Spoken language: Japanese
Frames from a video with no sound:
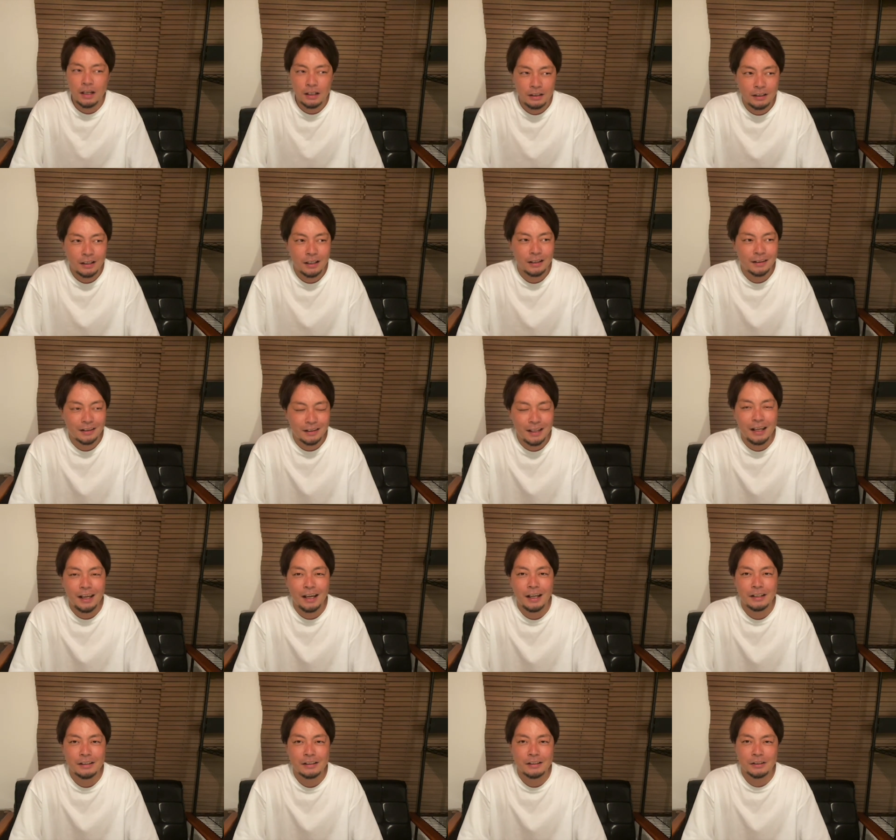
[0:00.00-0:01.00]
れになっ
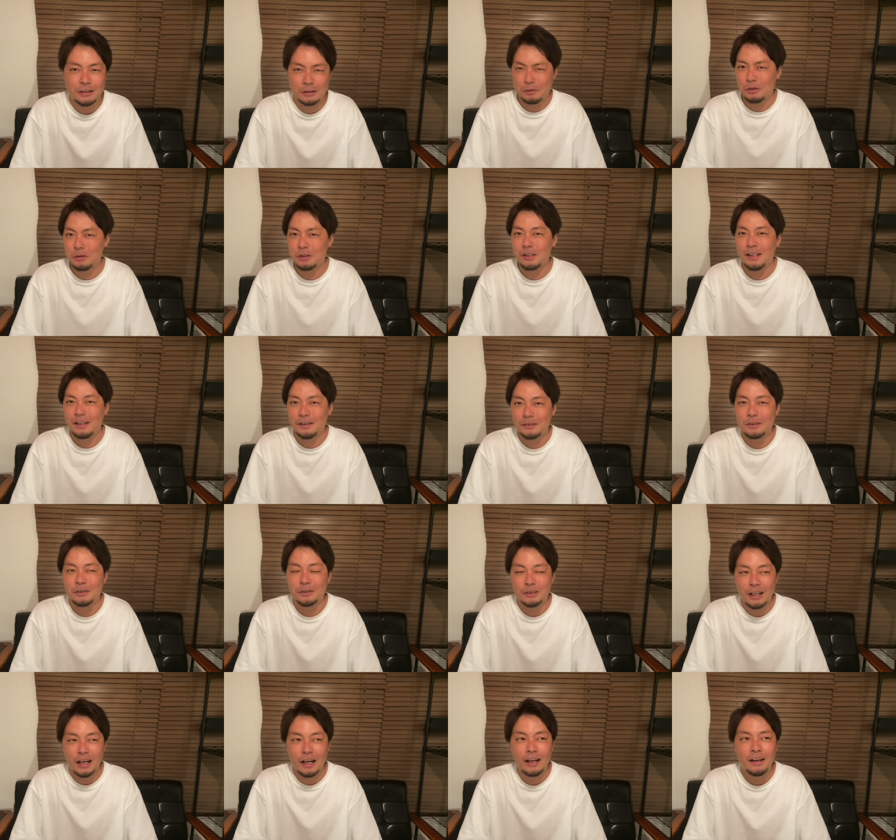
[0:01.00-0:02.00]
て過ごしてる
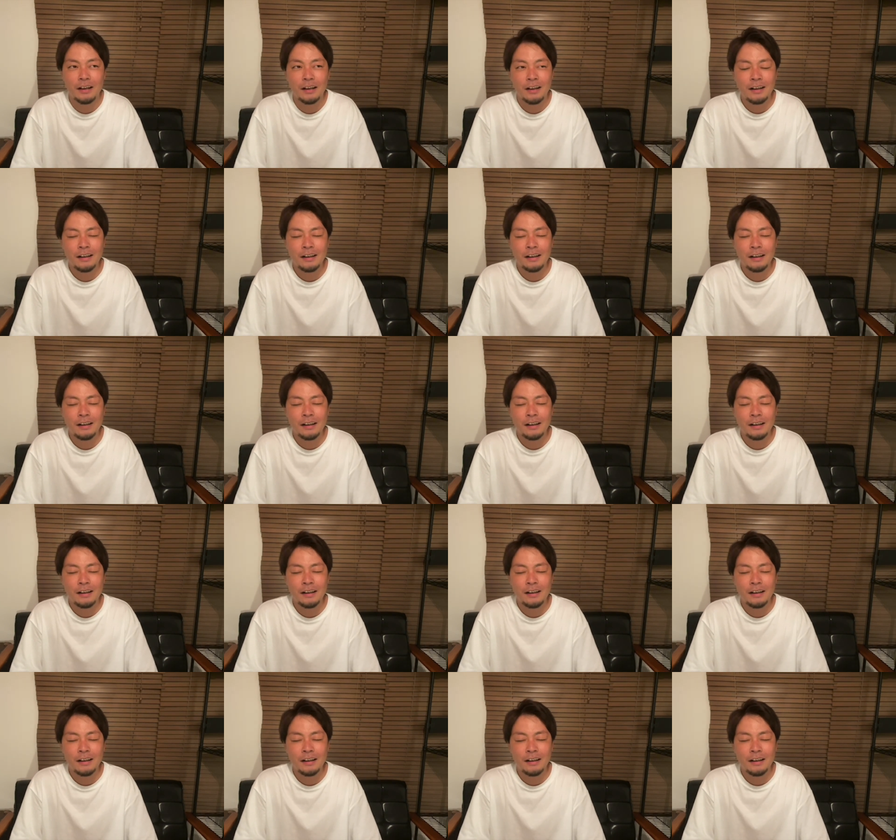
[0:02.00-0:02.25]
状態。